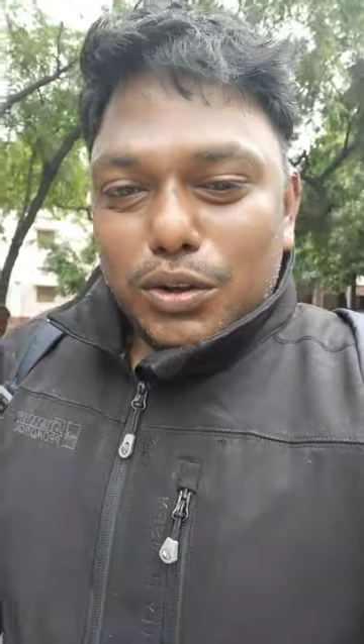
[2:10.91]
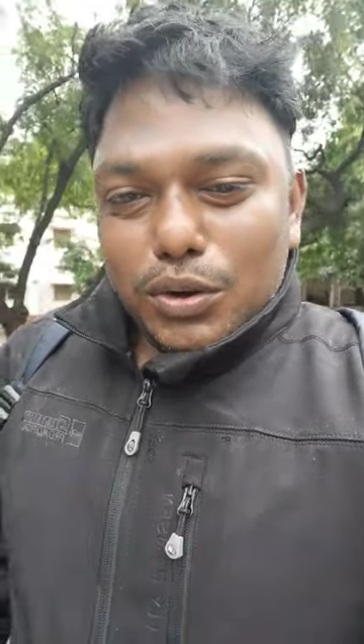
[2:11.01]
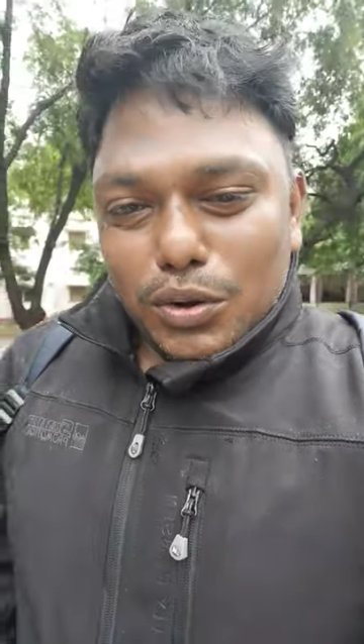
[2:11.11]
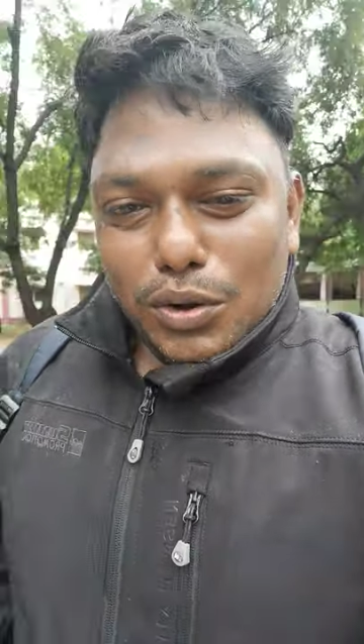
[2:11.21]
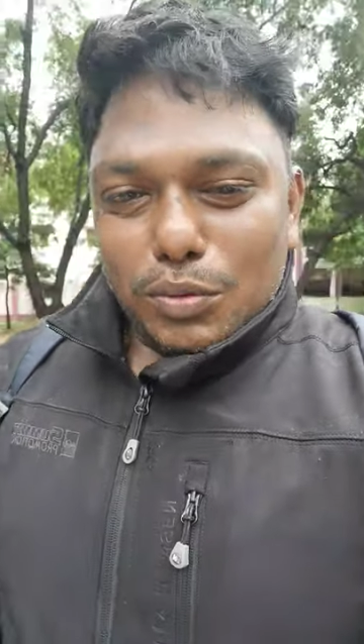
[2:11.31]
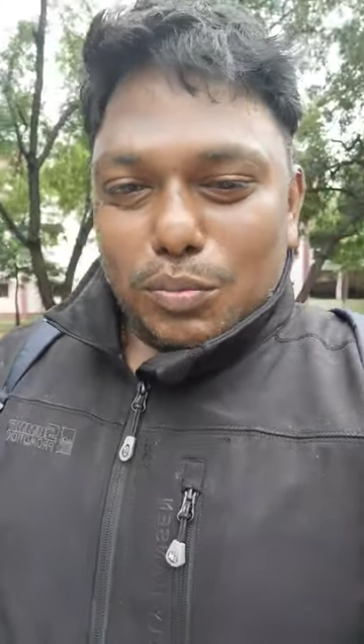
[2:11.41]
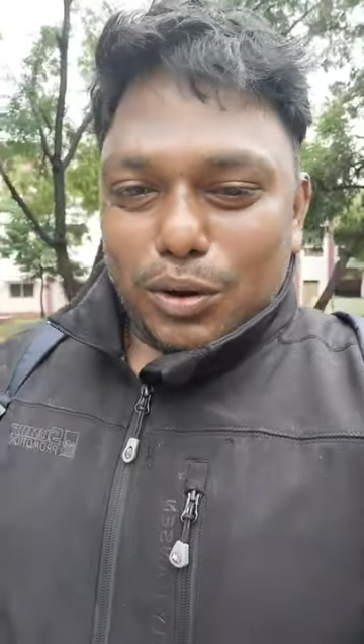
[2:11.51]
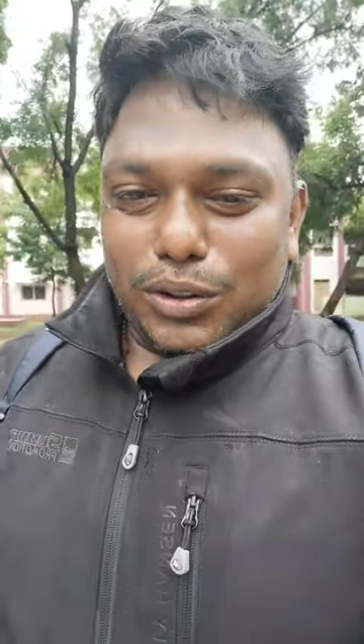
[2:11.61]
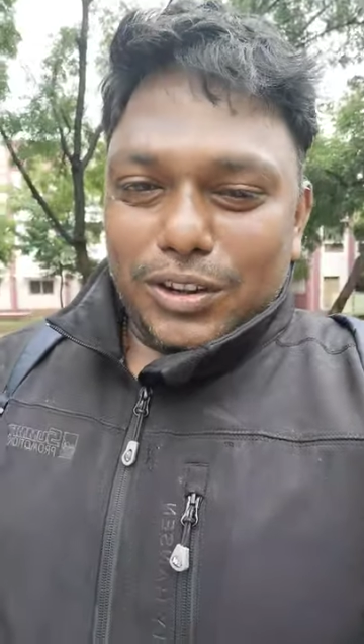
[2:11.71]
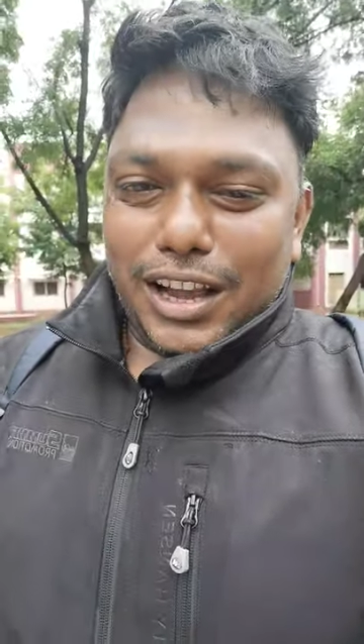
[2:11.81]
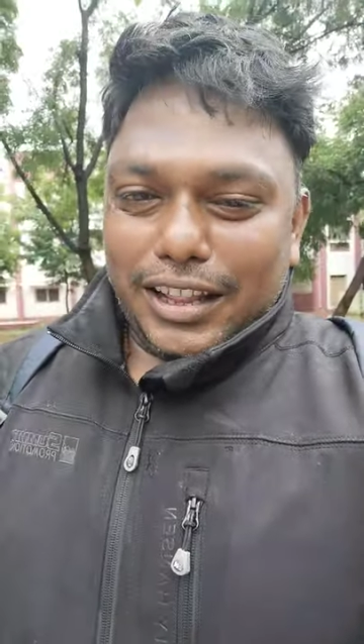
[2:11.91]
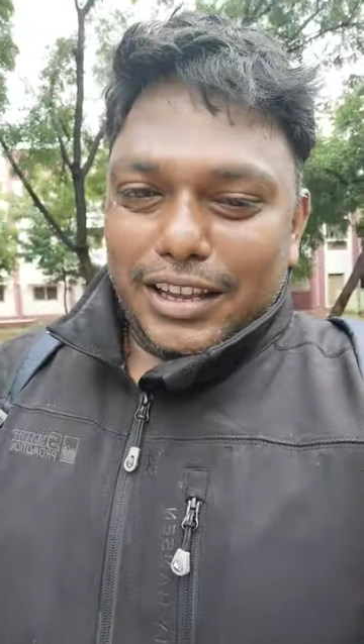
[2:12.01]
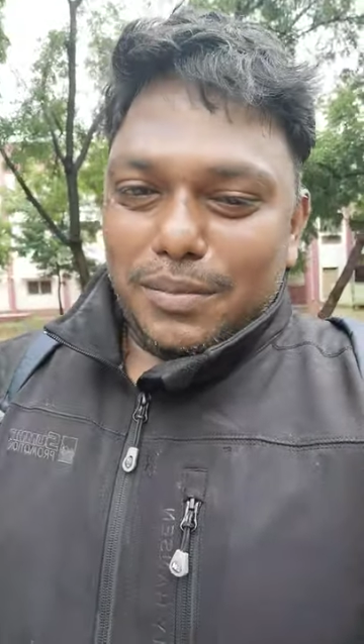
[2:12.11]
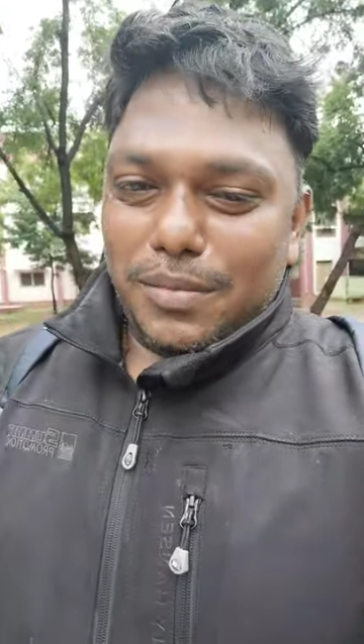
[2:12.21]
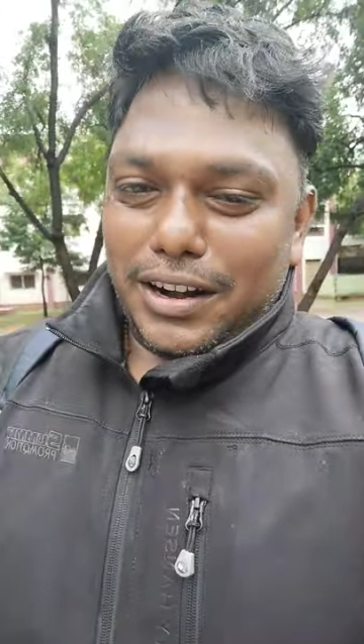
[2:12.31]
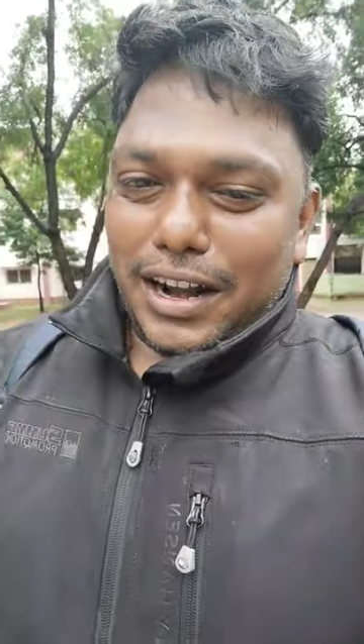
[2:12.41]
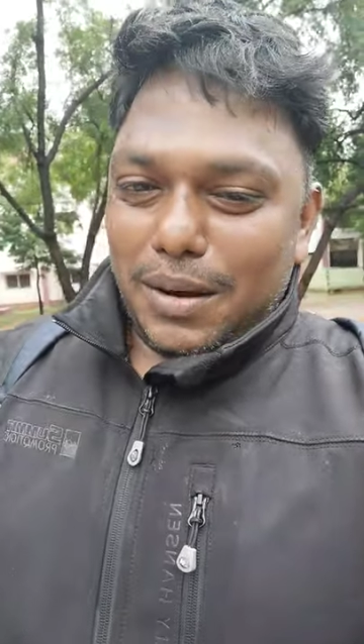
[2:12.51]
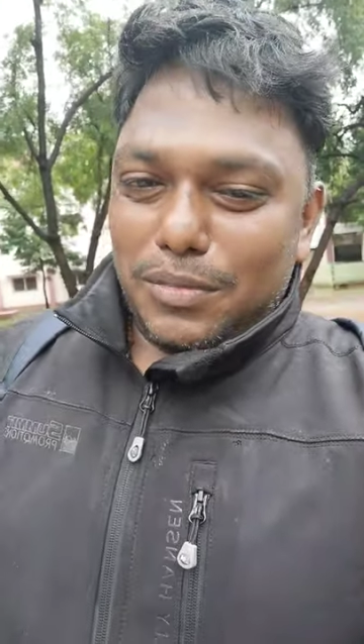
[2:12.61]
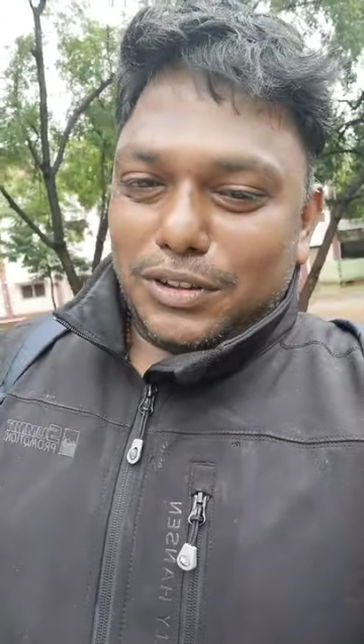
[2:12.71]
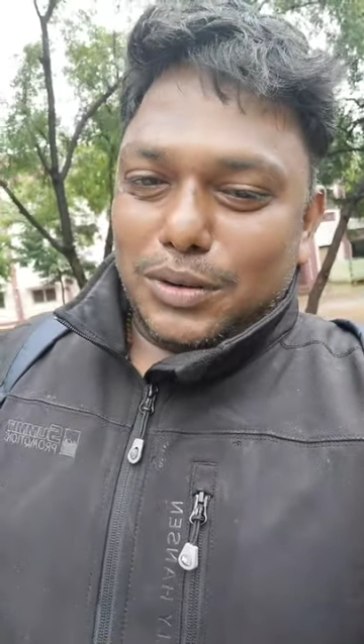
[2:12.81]
இன்னொரு பணத்தையும் அதே மாதிரி
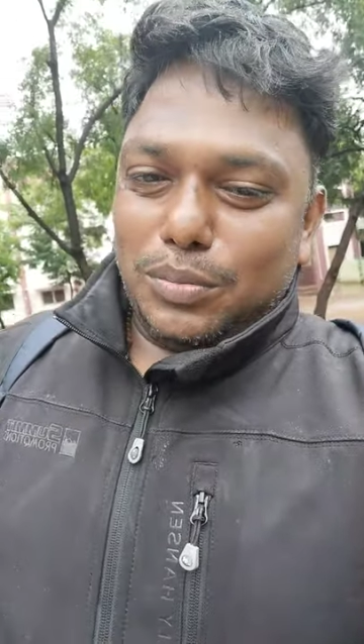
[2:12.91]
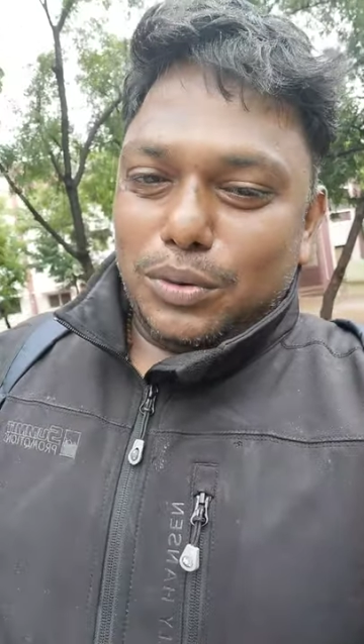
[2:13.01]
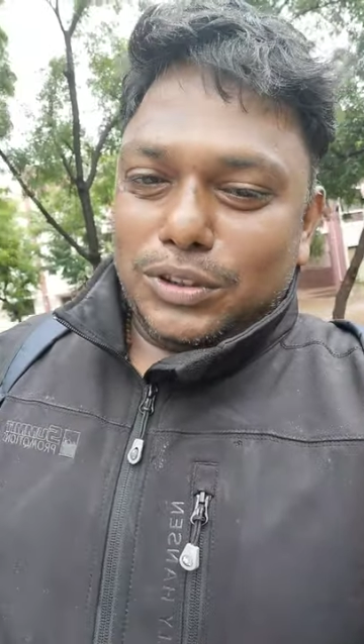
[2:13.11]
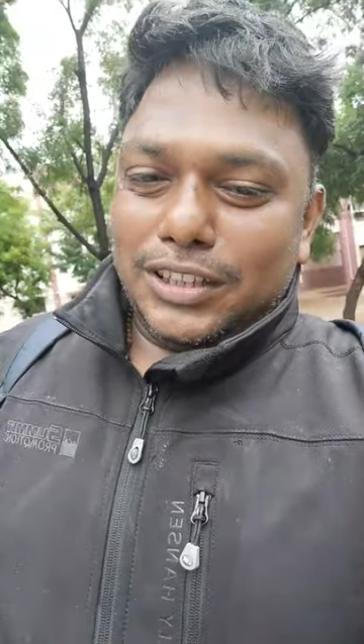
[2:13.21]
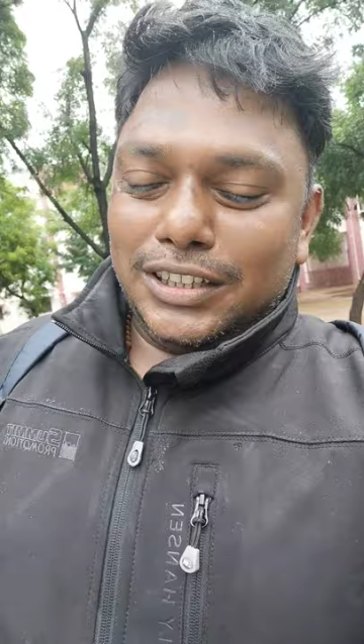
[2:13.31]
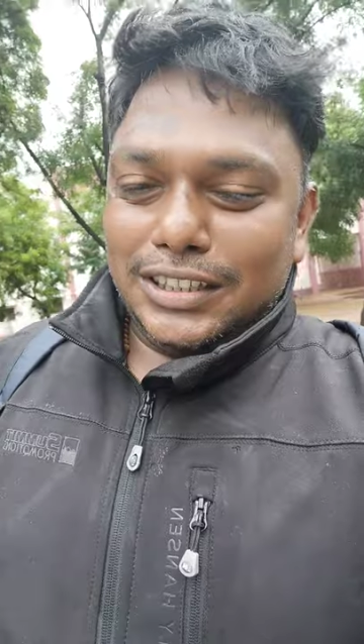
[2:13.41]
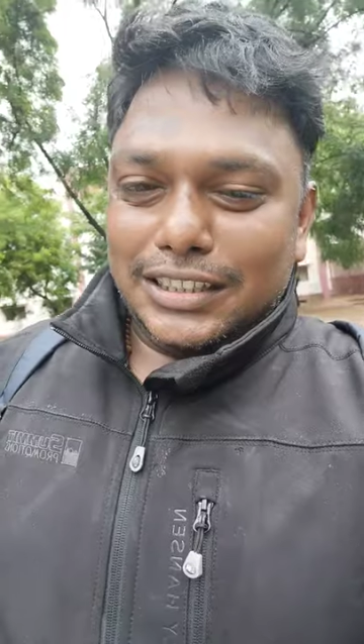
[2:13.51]
நாமத்தை போட்டு